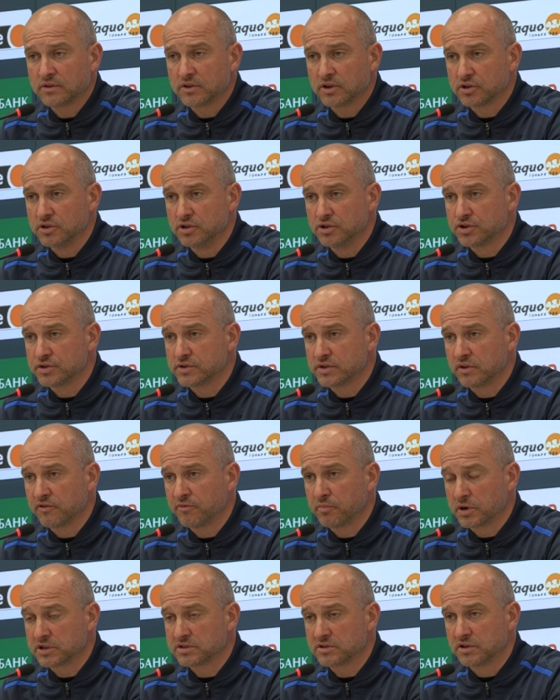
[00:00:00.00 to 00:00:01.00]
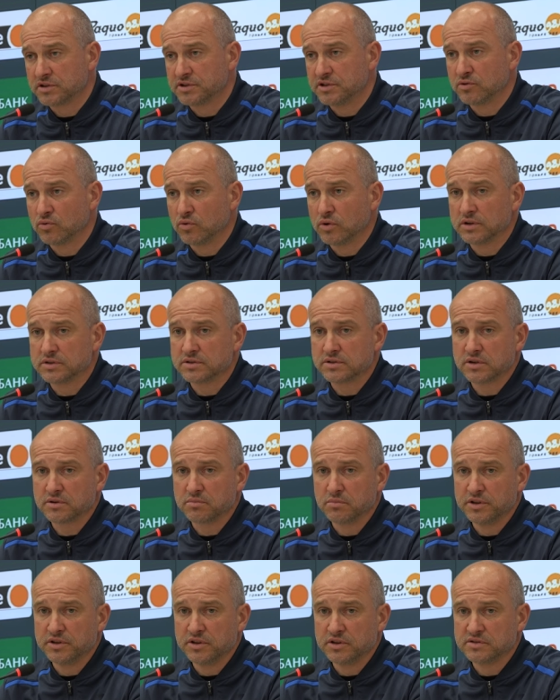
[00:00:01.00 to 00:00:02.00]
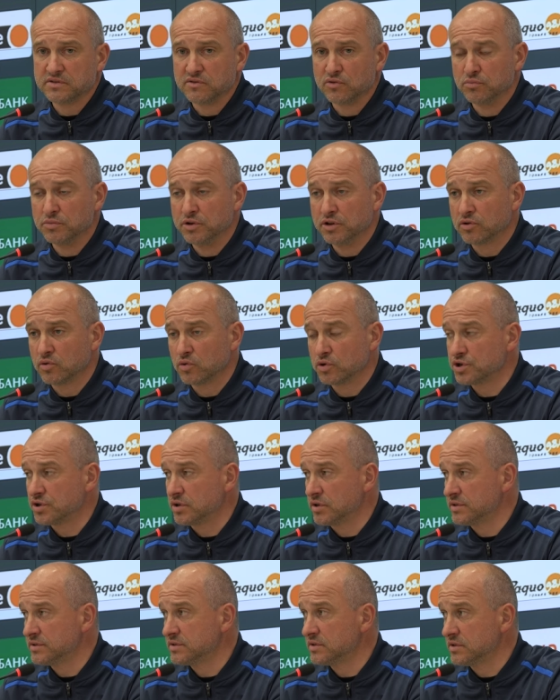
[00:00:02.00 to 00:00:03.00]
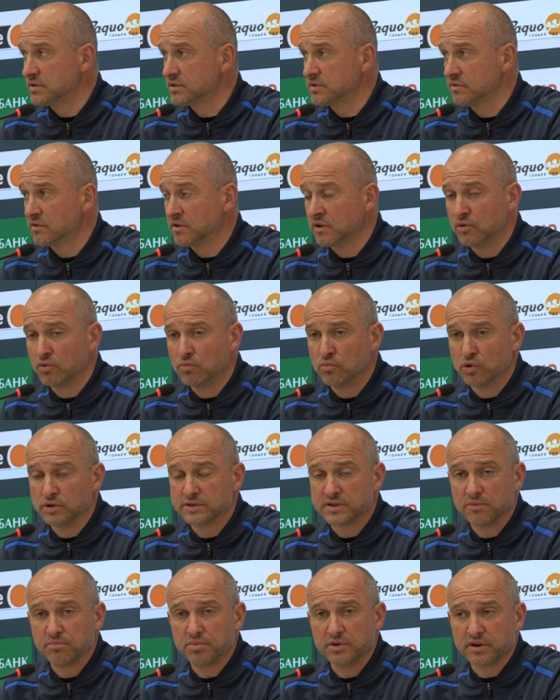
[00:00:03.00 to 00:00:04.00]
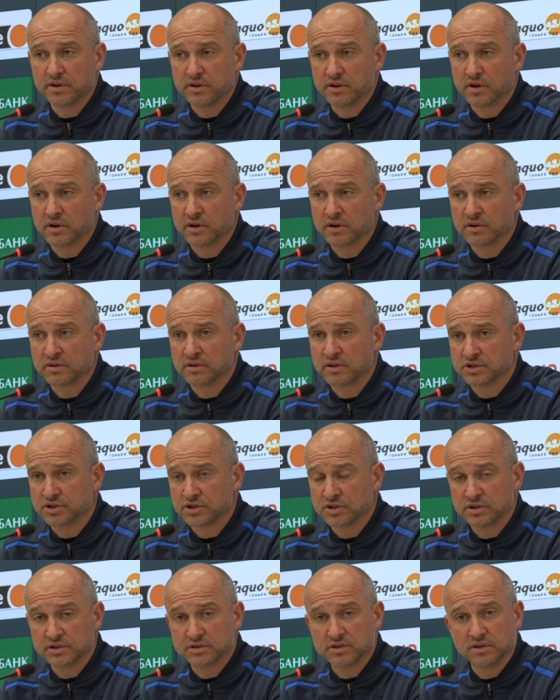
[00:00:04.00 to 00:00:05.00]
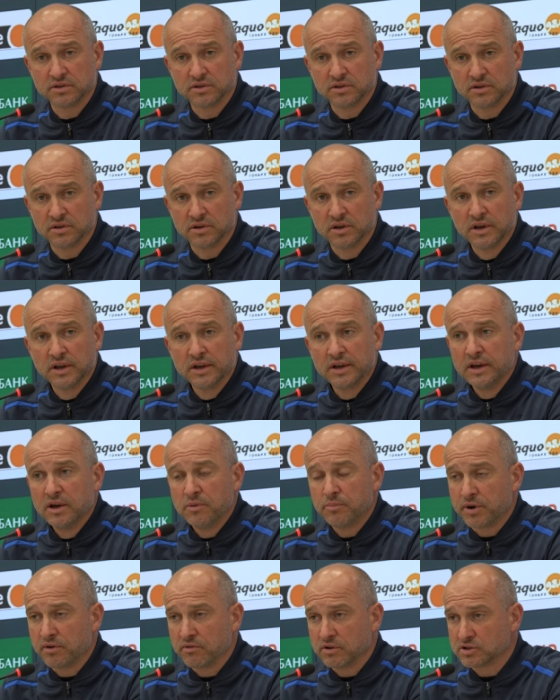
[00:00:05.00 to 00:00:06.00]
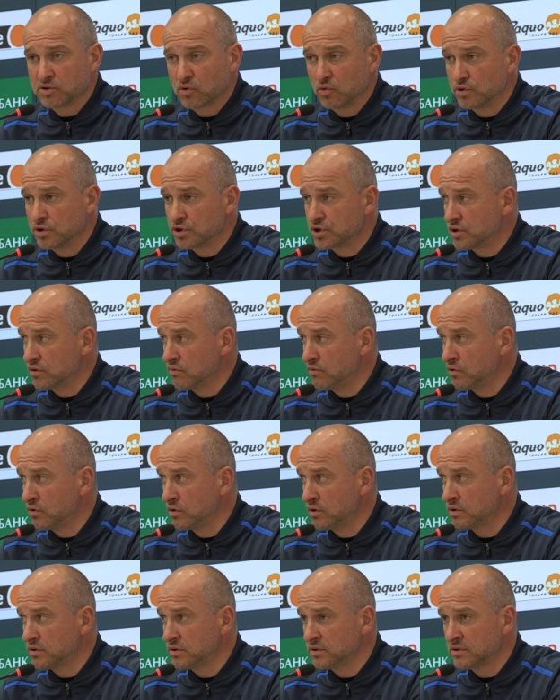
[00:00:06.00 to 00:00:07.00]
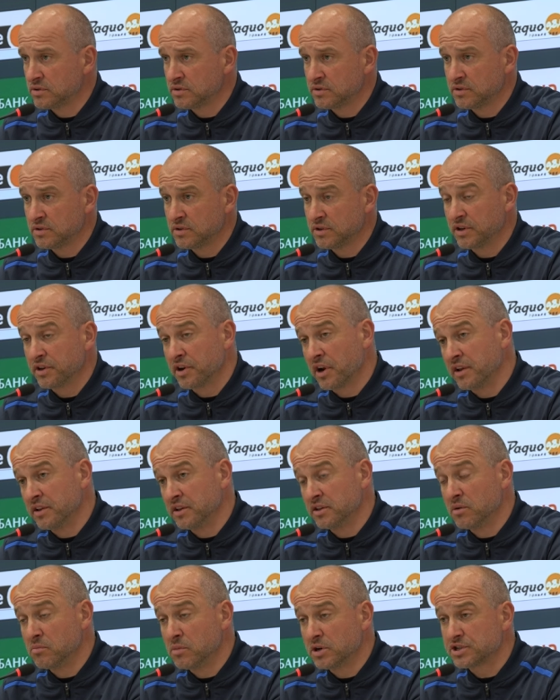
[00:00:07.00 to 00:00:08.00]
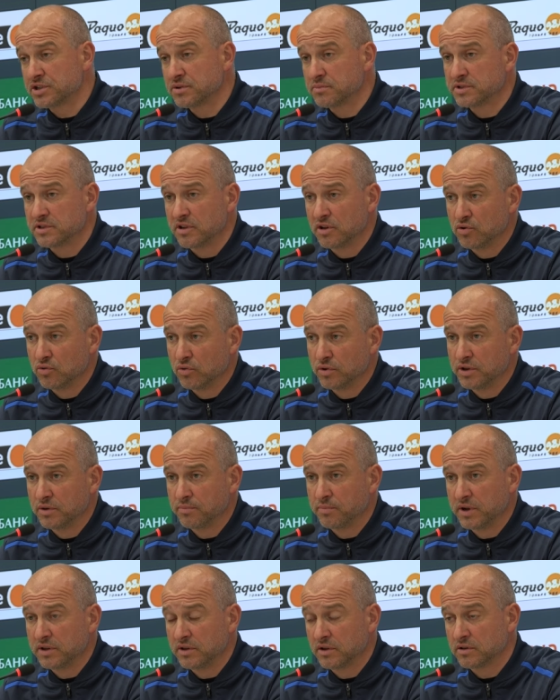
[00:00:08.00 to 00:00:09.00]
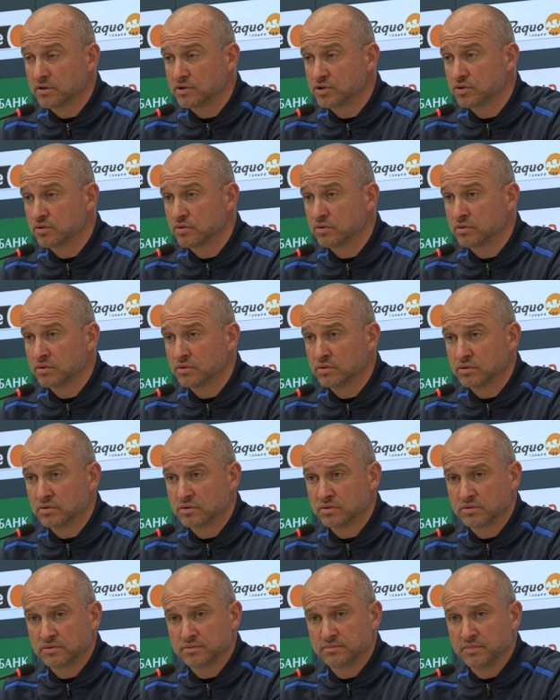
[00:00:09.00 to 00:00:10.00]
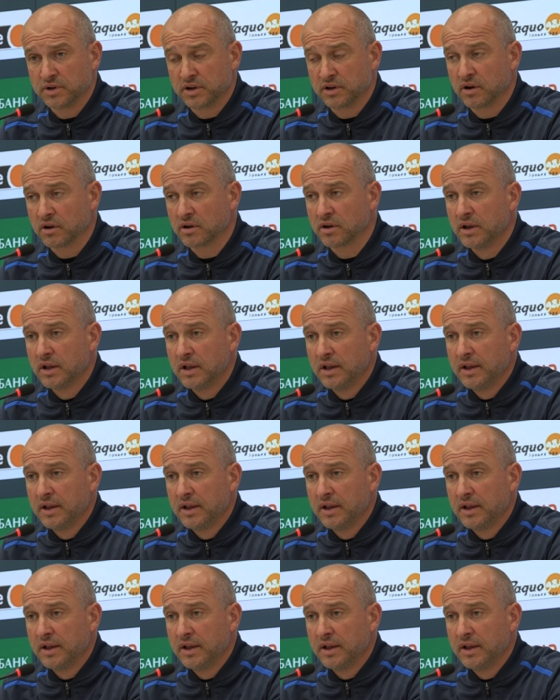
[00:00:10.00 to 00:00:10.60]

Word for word: технически в простых ситуациях мы действуем не точно, естественно, любой соперник, э, даже если ты превосходишь его, э, играя на домашнем стадионе, понятно, что мы как